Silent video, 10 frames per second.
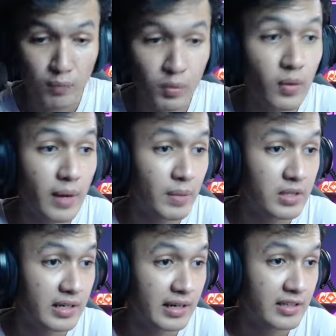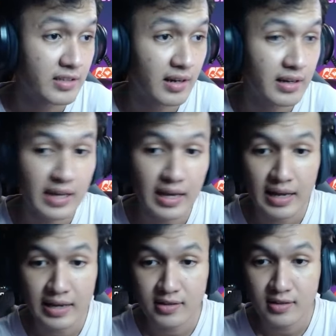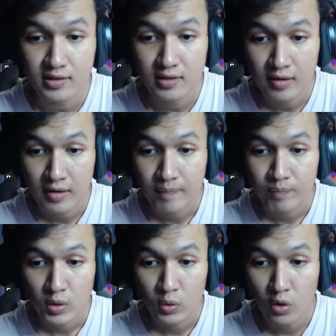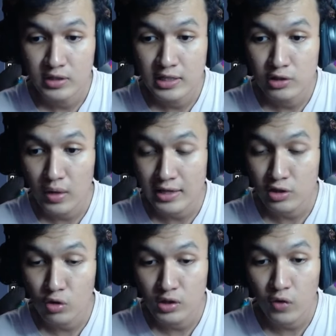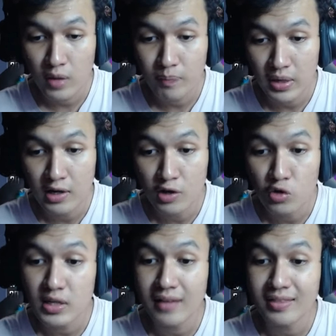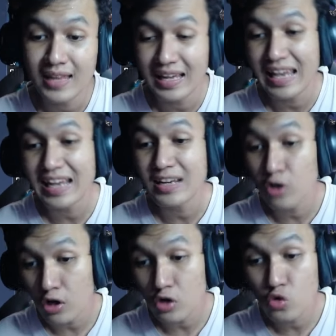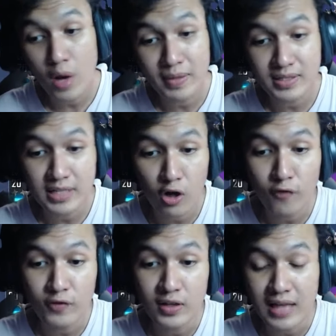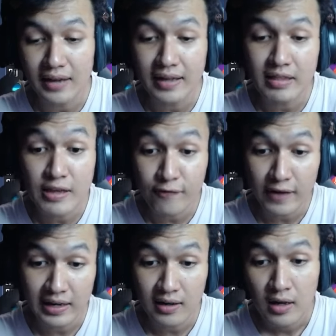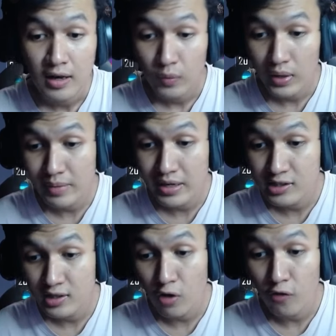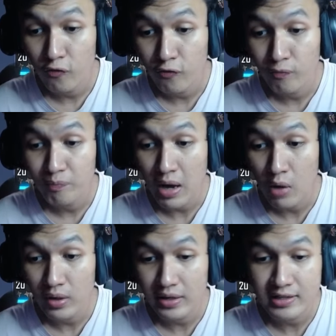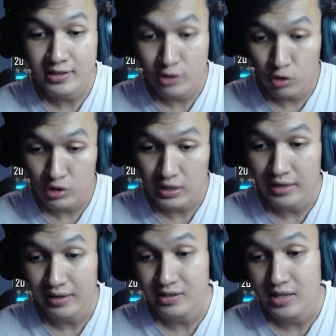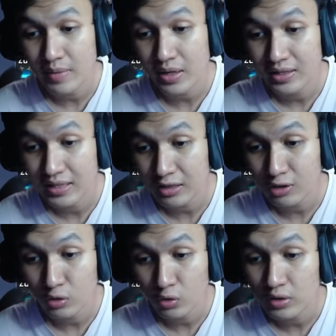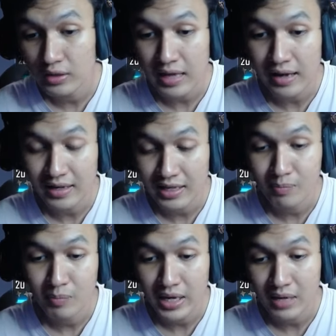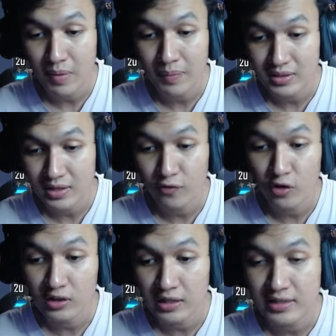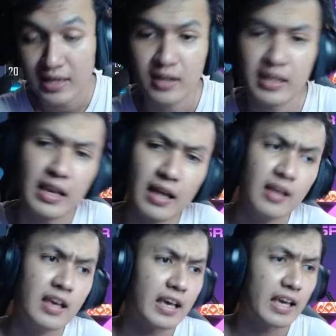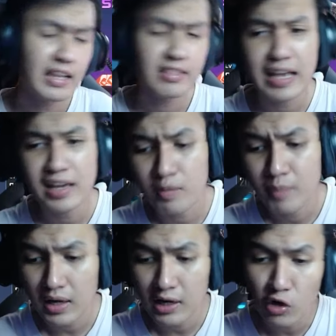gue weapon signature dia nice Wojinchul exclusive weapon. The user attack ignore 2% of the target defense when mediation of power is used. Increase damage dealt to the target by 5% for 3 second. Gila. Ini tanker berkedok